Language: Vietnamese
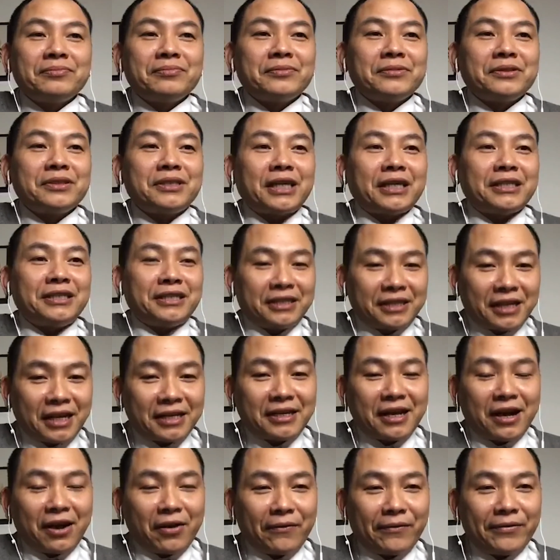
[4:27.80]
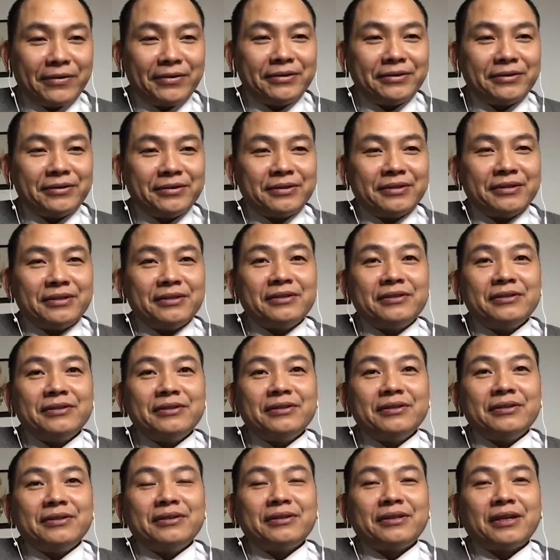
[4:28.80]
sẽ chia tay nhau.
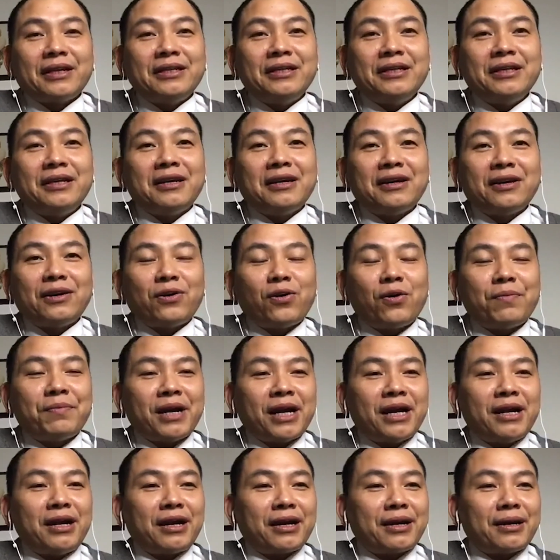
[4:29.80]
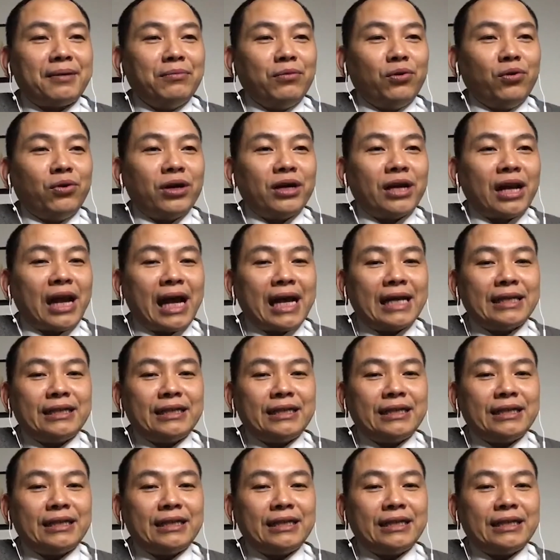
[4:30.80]
Thế thì hôm nay là cái buổi live